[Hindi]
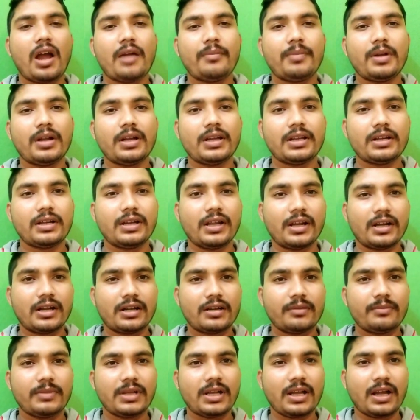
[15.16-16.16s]
आप अगर
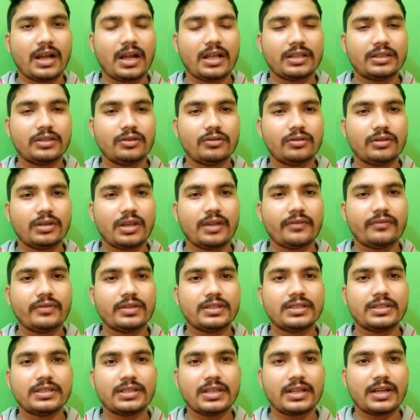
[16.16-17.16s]
गरड़ में लगाते हो या
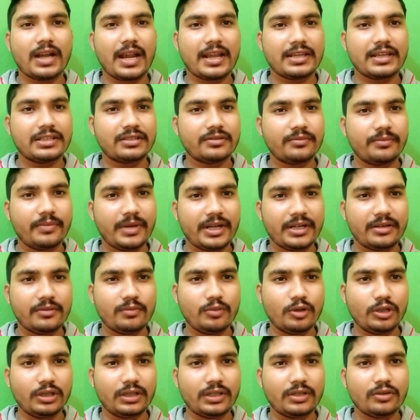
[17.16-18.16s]
फिर जिसे राइस बेड
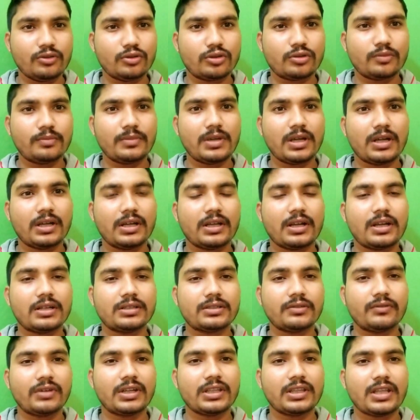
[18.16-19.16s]
बोलते हैं उसमें अगर
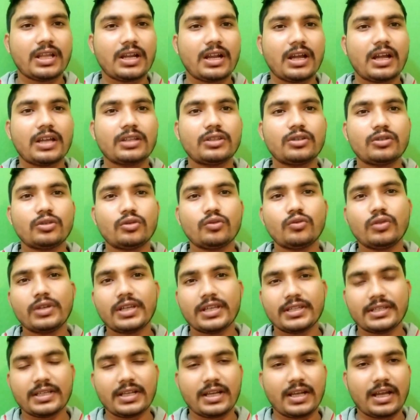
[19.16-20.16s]
अश्वगंधा लगाते हो तो वो
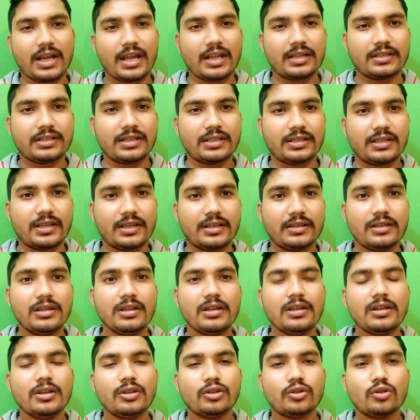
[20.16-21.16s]
कैसे लगाया जाता
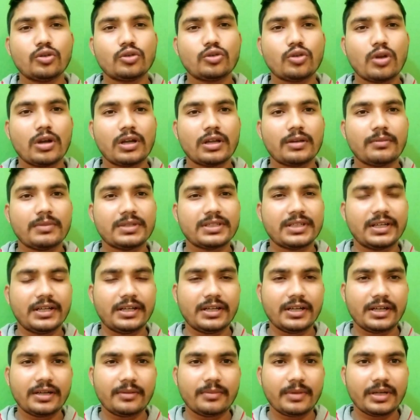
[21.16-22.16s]
है दोस्तों अगर मैं
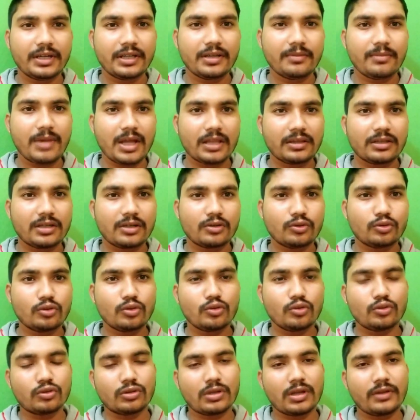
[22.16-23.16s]
सीट ट्रीटमेंट की बात करूँ
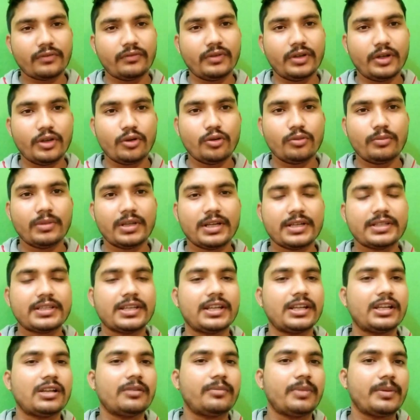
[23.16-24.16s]
तो उसका वीडियो मेरे
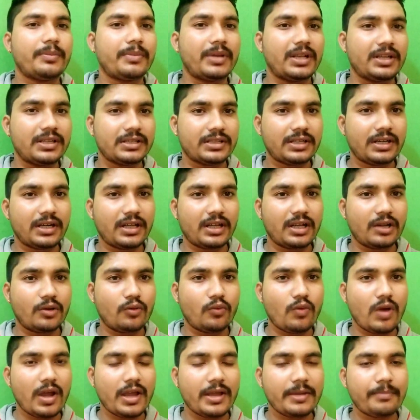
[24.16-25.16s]
चैनल पे पहले से डाला
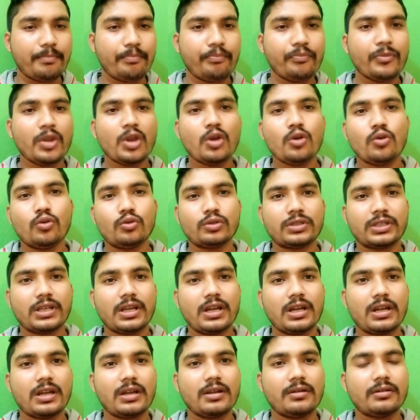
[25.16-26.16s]
हुआ है
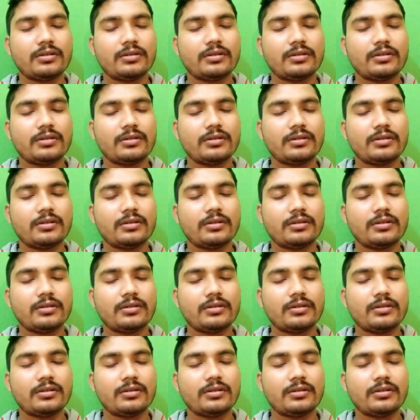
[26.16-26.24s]
उसका